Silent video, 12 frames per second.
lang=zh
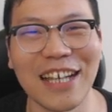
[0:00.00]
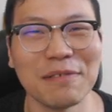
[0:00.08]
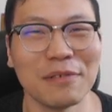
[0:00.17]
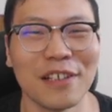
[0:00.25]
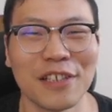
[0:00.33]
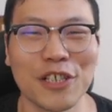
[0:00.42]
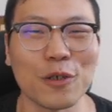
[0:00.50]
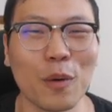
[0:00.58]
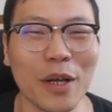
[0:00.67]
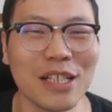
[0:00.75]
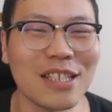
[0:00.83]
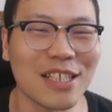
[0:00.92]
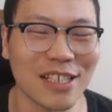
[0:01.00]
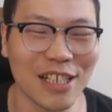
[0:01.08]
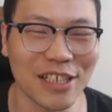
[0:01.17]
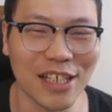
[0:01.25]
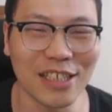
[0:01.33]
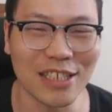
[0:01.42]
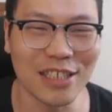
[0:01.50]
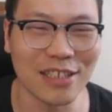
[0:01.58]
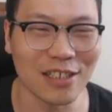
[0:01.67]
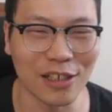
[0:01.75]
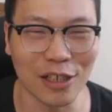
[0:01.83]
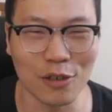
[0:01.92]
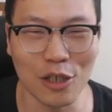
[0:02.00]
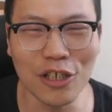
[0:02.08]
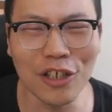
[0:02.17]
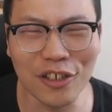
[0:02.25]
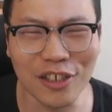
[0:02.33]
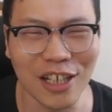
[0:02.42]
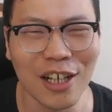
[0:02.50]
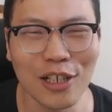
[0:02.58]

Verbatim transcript: 他指挥自己的这些棋子，然后他说 Rook